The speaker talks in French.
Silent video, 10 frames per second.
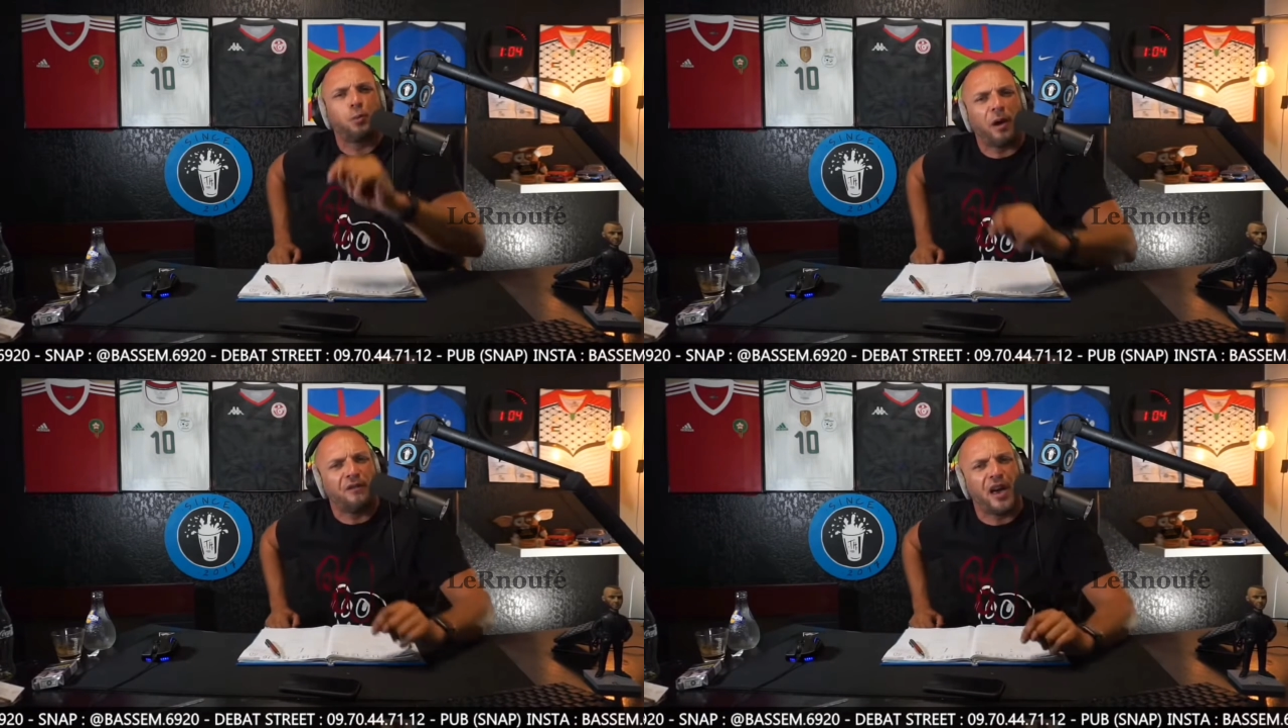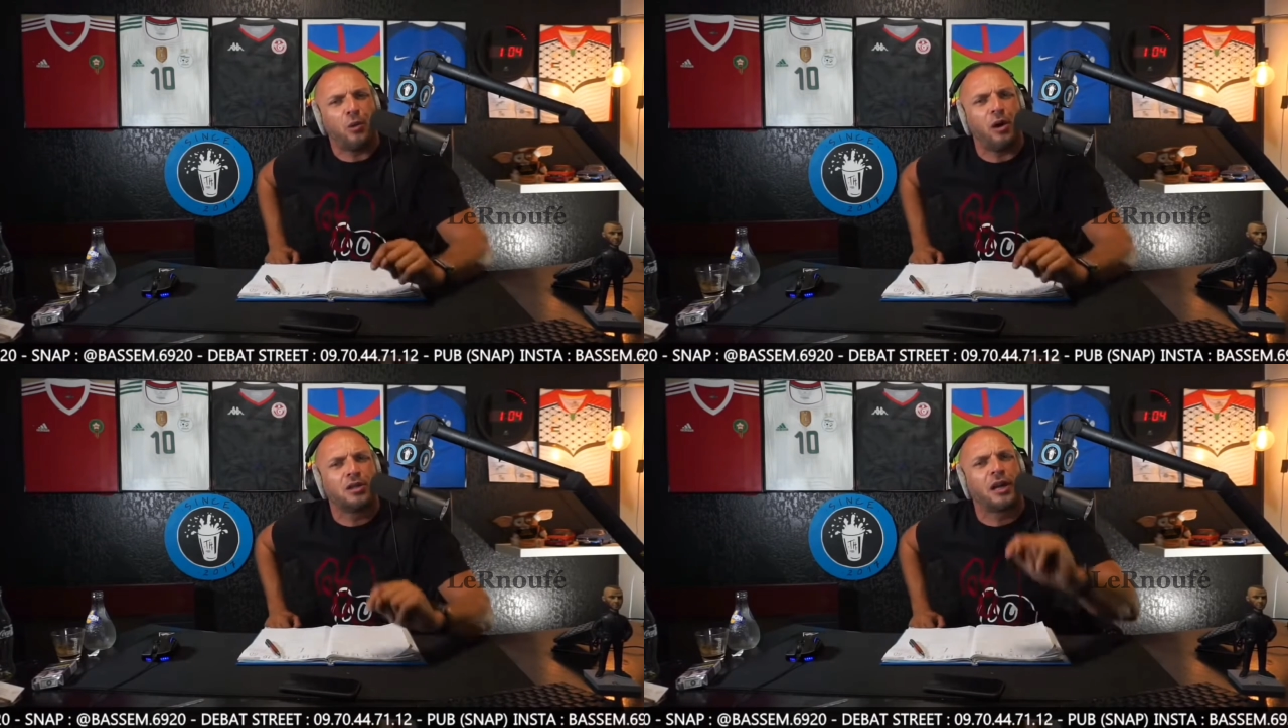Tu
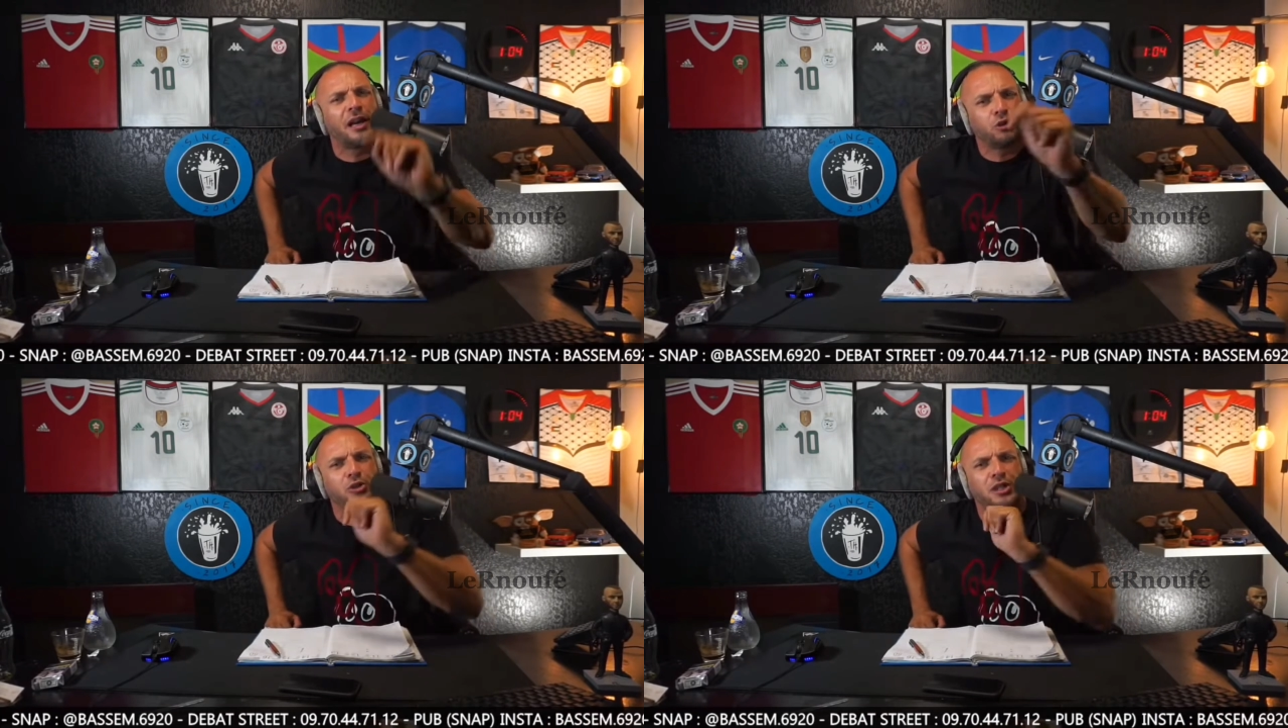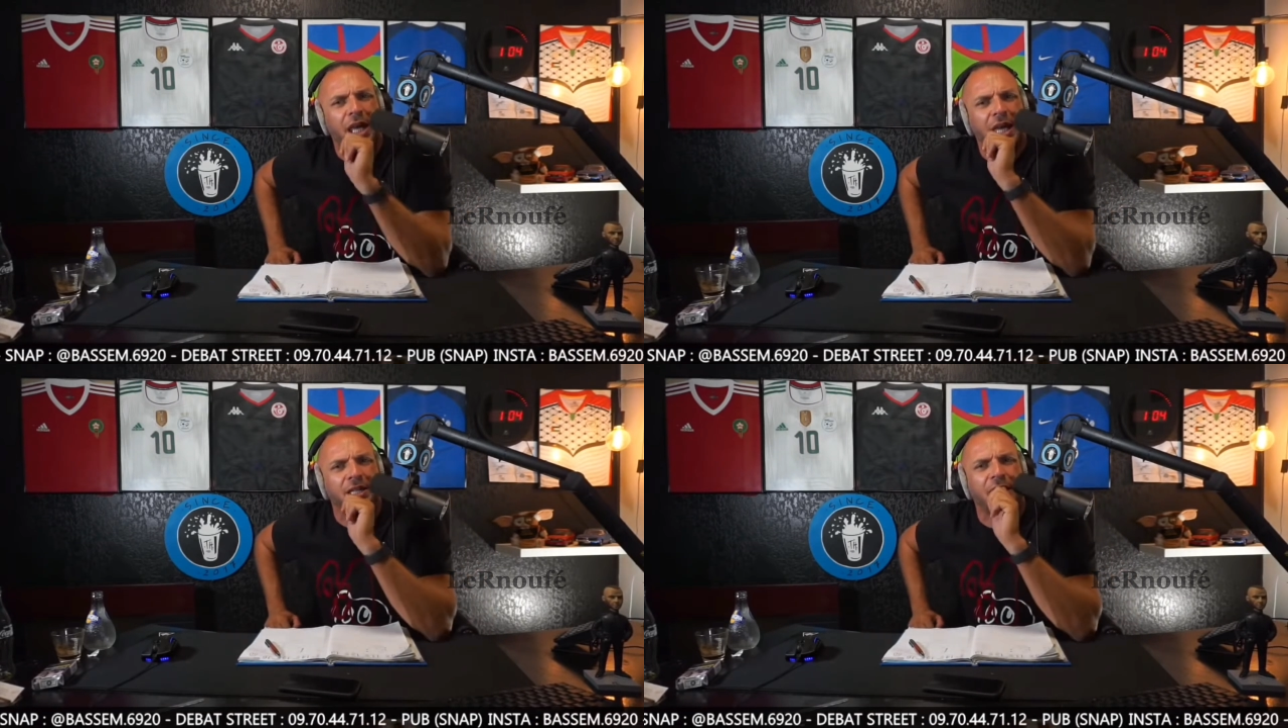préfères quoi Dans
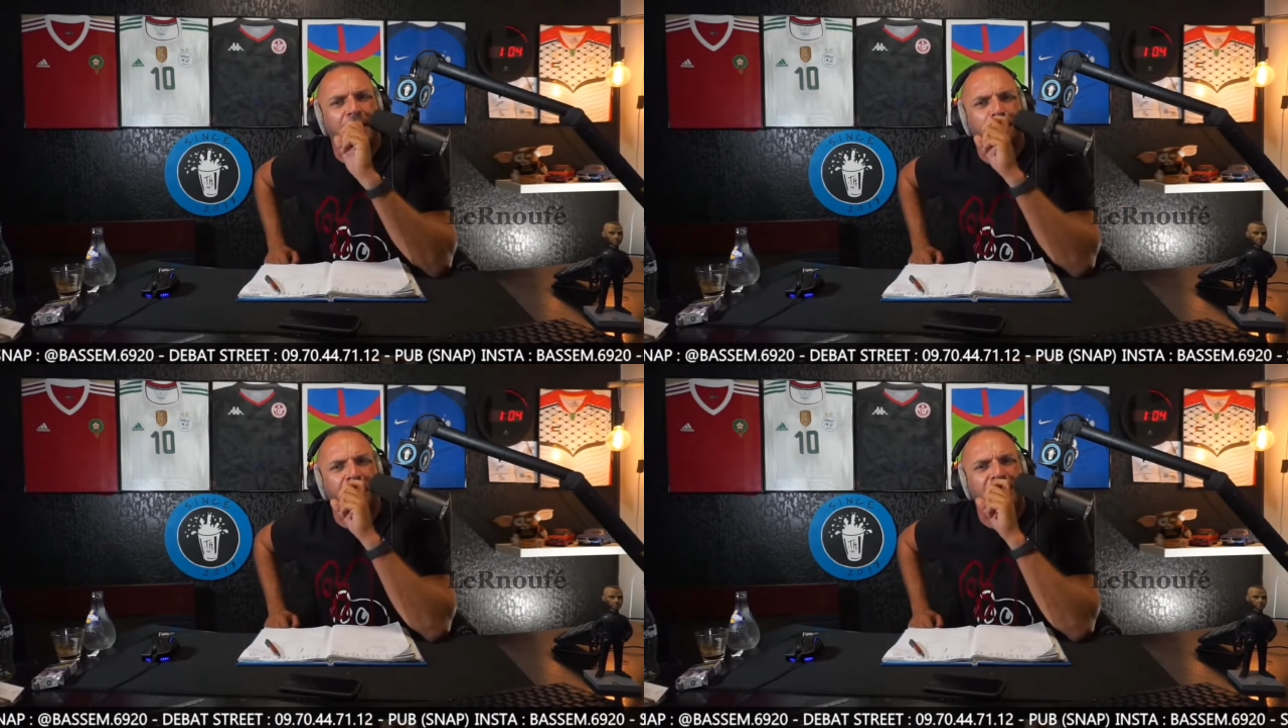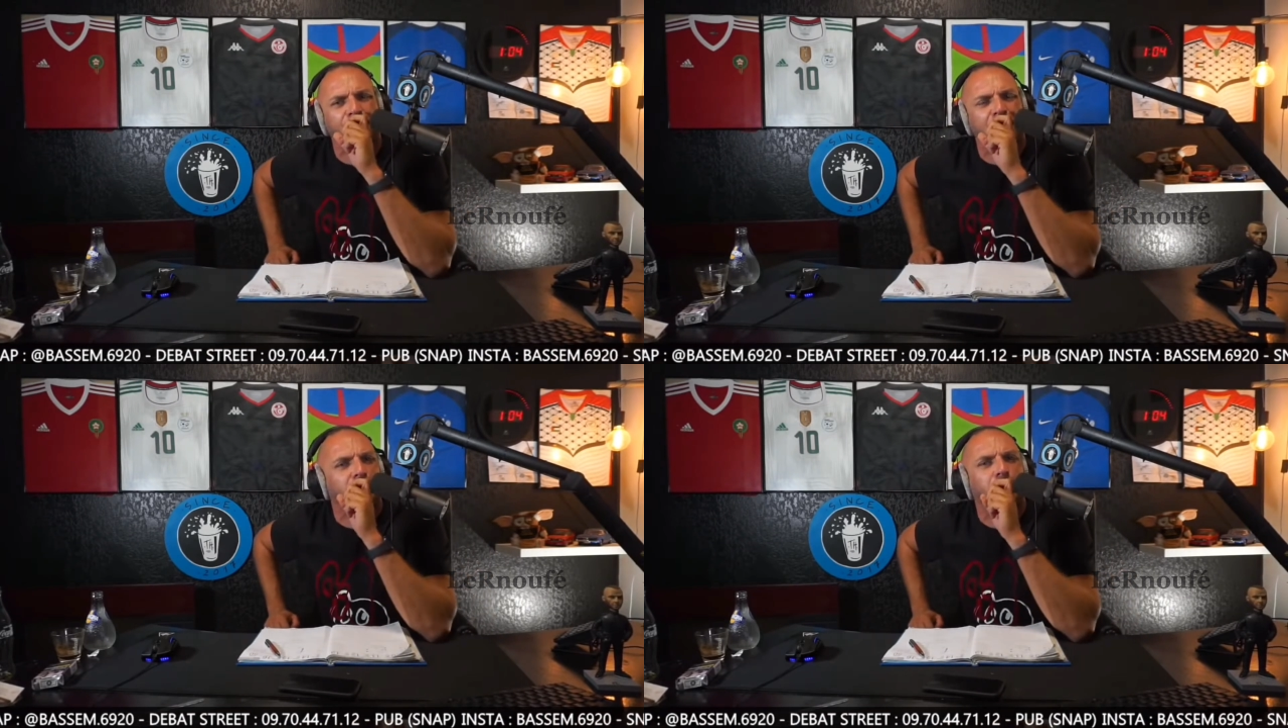l'industrie Dans
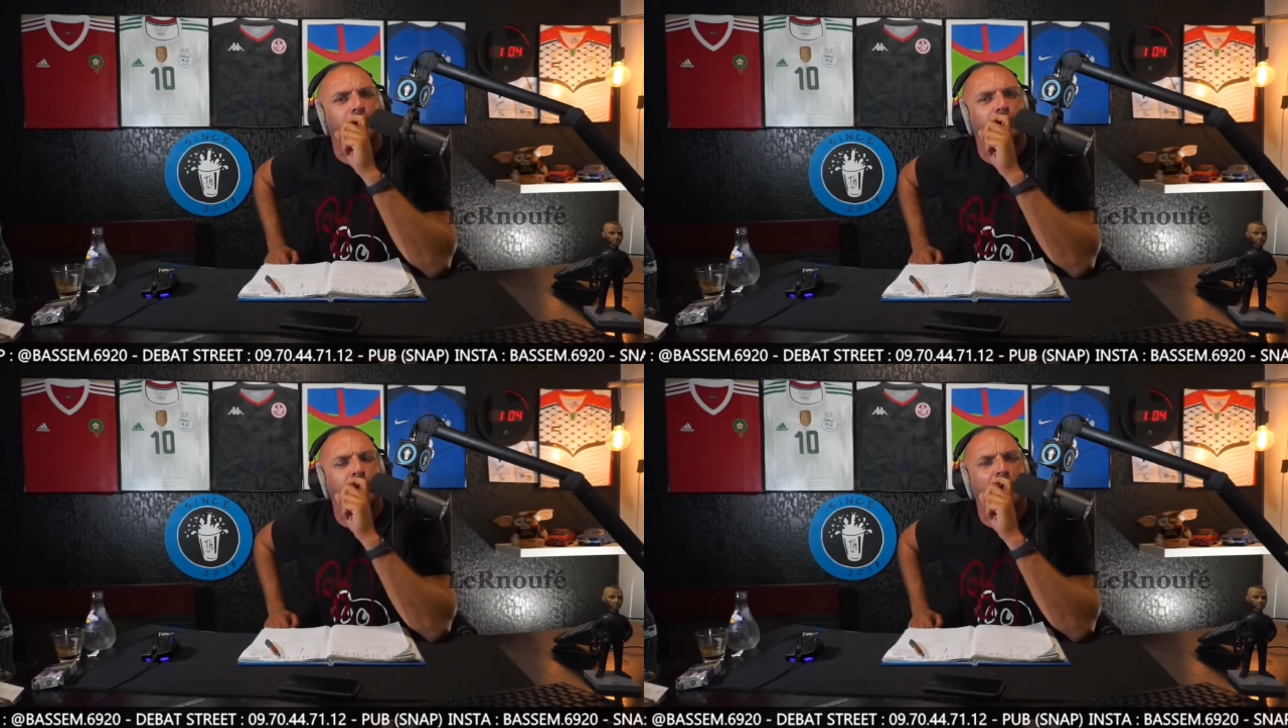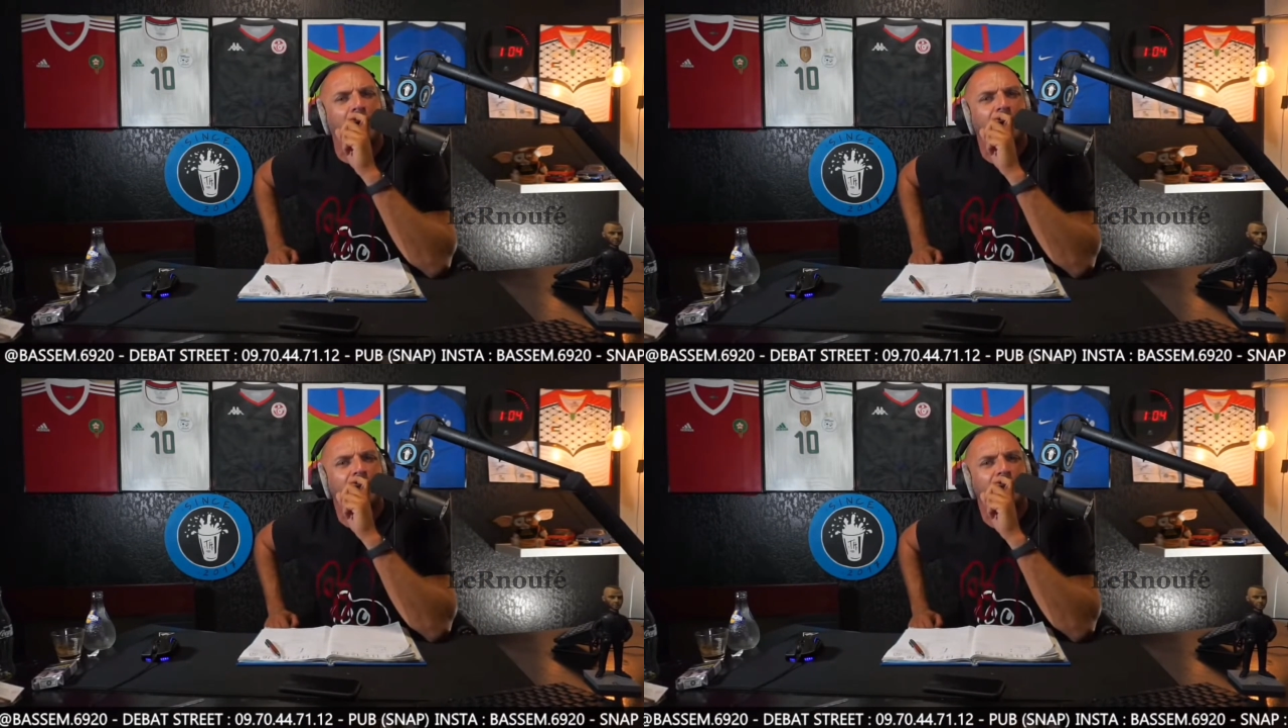l'import-export Tu veux quoi